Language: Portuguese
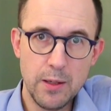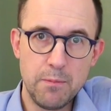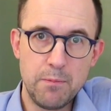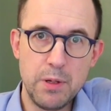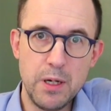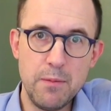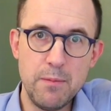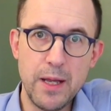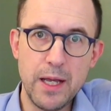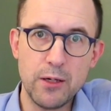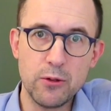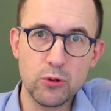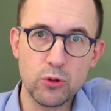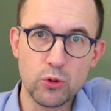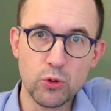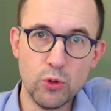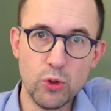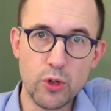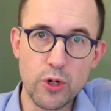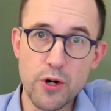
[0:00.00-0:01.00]
Primeiro
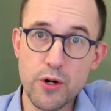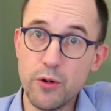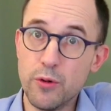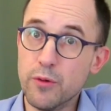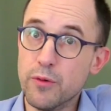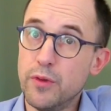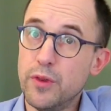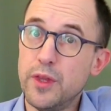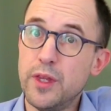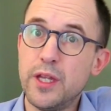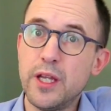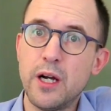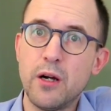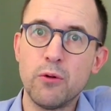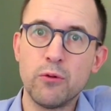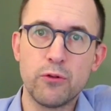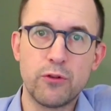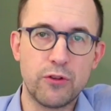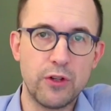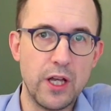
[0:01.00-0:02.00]
turno
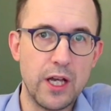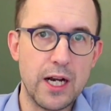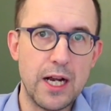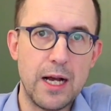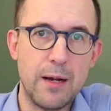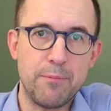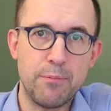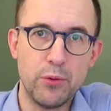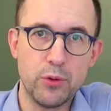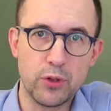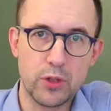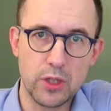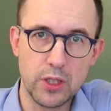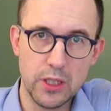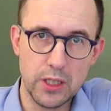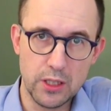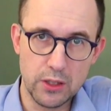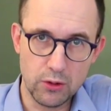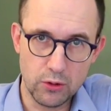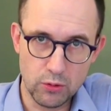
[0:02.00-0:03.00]
não será,
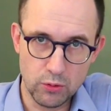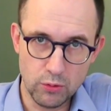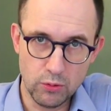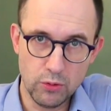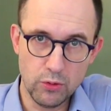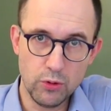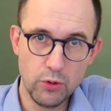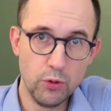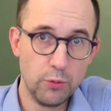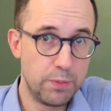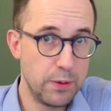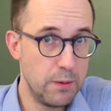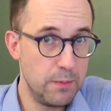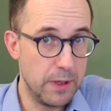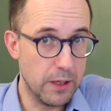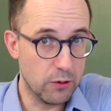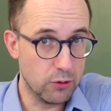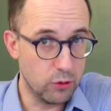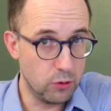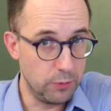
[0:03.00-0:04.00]
portanto, no
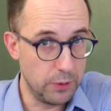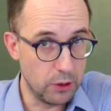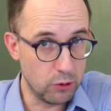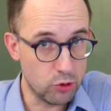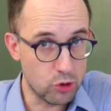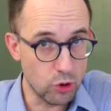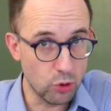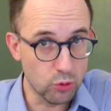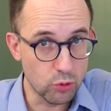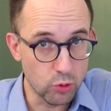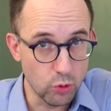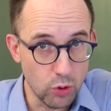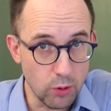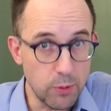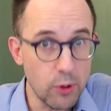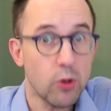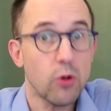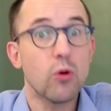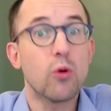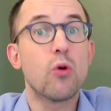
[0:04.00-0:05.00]
primeiro domingo de
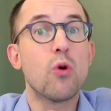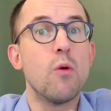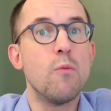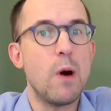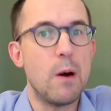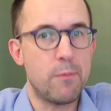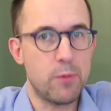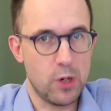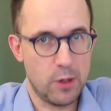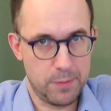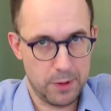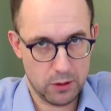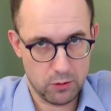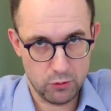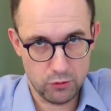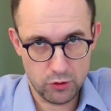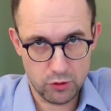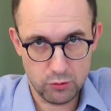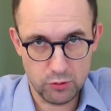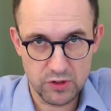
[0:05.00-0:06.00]
outubro, como a própria
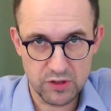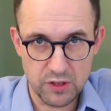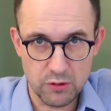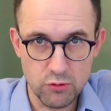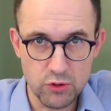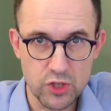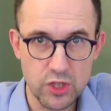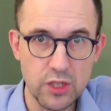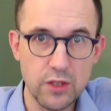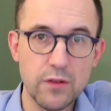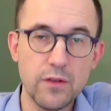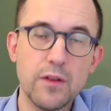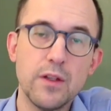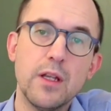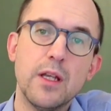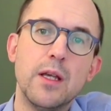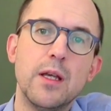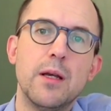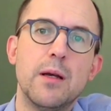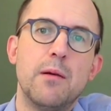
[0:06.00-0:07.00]
Constituição diz,
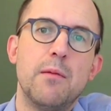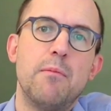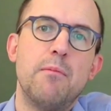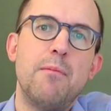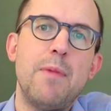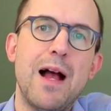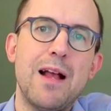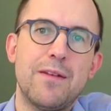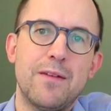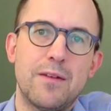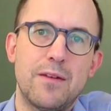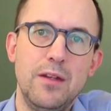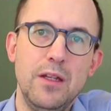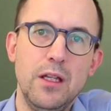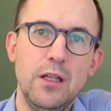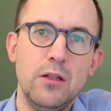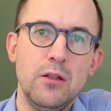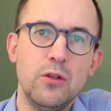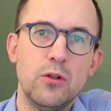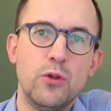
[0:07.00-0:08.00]
mas
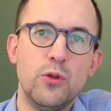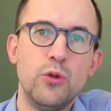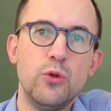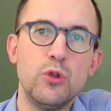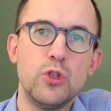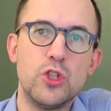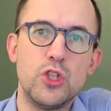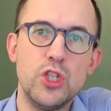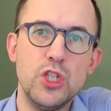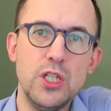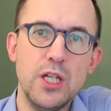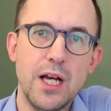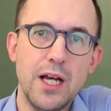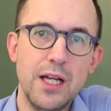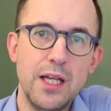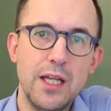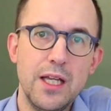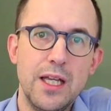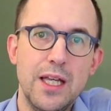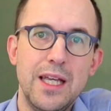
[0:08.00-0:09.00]
sim no
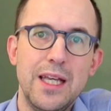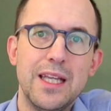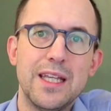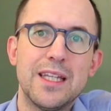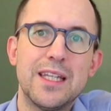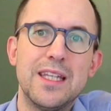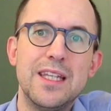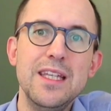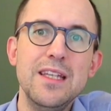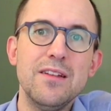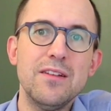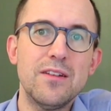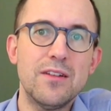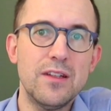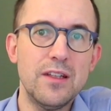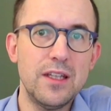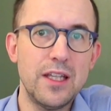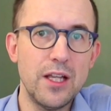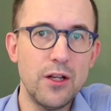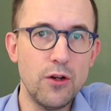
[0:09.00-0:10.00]
dia
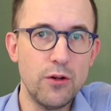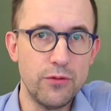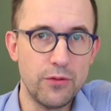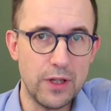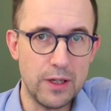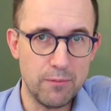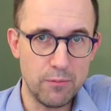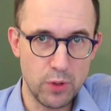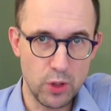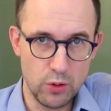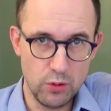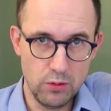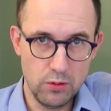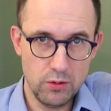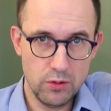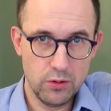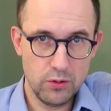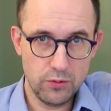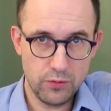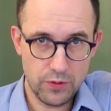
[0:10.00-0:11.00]
15 de novembro,
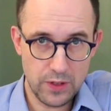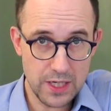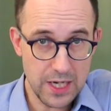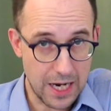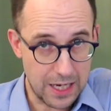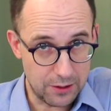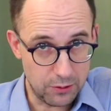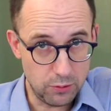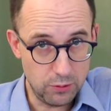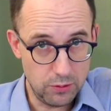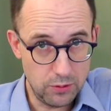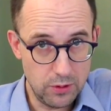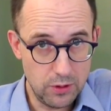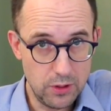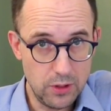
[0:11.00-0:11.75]
no feriado.